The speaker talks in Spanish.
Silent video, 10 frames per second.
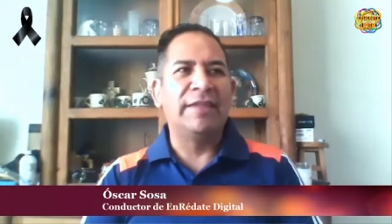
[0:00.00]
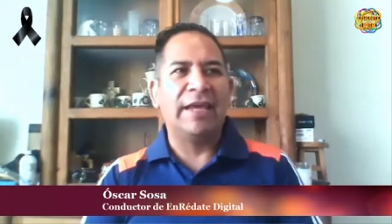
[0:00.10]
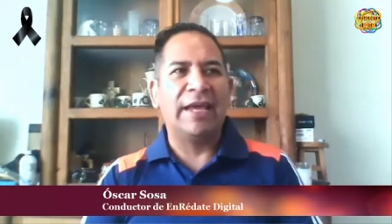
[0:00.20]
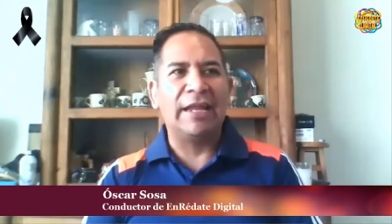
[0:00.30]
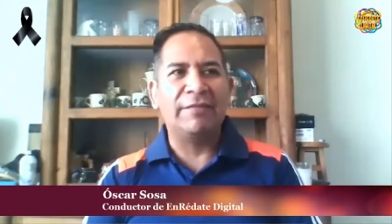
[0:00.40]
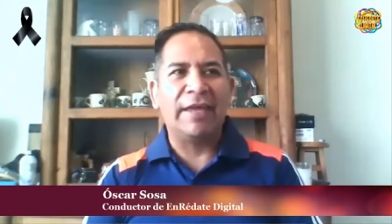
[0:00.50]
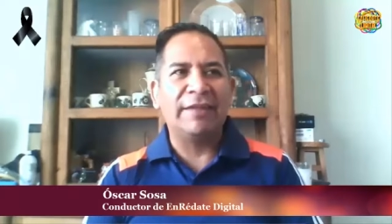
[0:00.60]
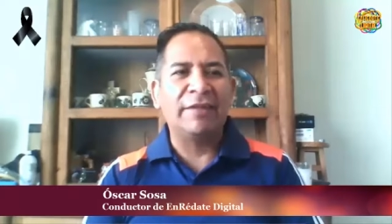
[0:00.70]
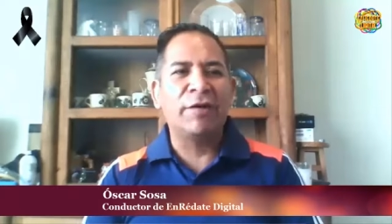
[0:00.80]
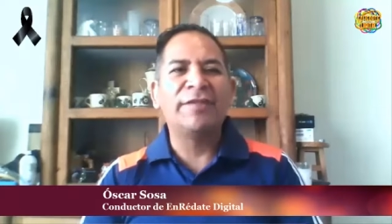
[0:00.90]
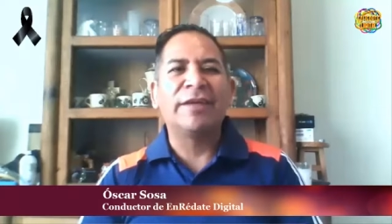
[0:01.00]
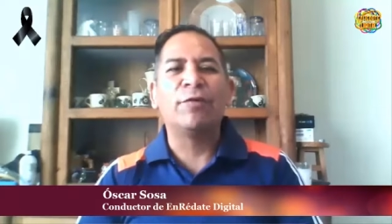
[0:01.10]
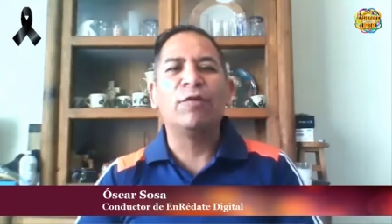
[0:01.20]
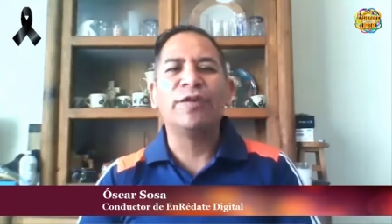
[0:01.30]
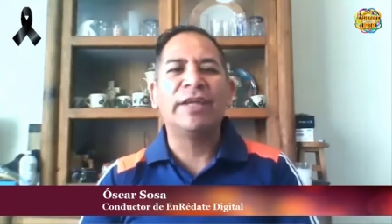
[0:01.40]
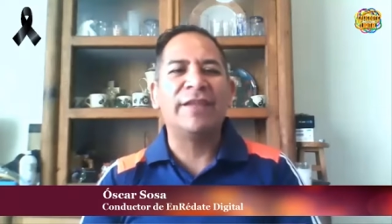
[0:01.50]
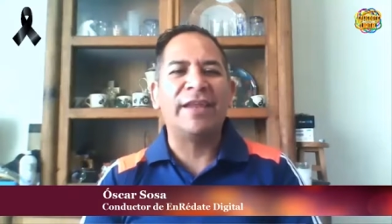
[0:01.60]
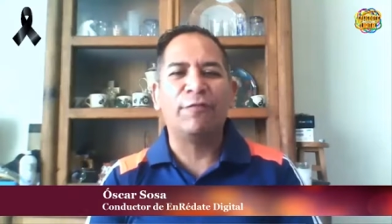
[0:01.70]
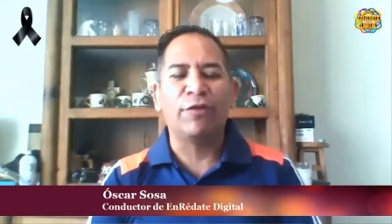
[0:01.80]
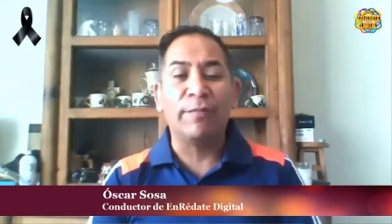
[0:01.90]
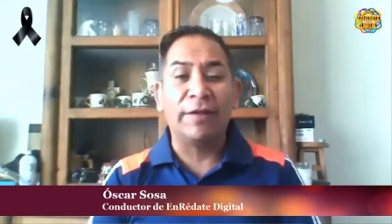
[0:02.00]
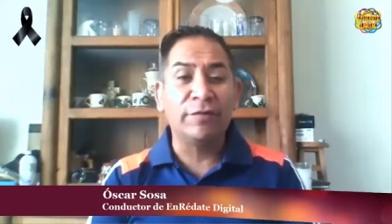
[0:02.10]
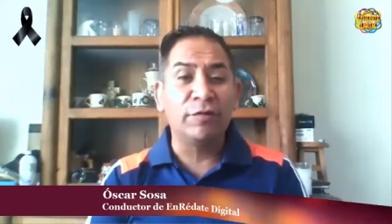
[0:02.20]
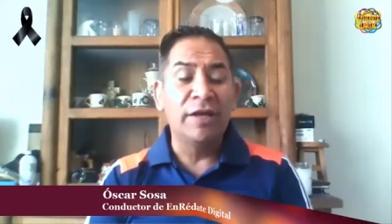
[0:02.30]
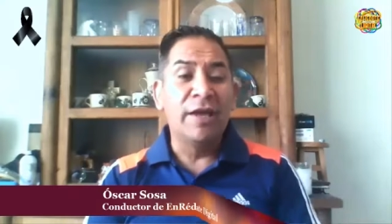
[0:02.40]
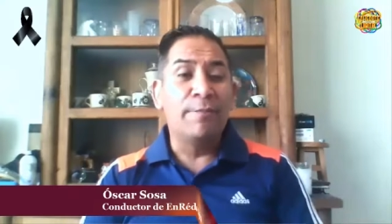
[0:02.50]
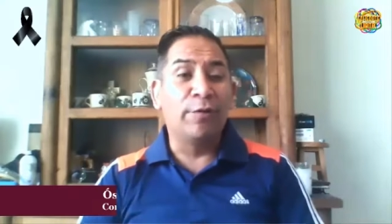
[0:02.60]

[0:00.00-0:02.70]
de, de estas nuevas tecnologías de la información,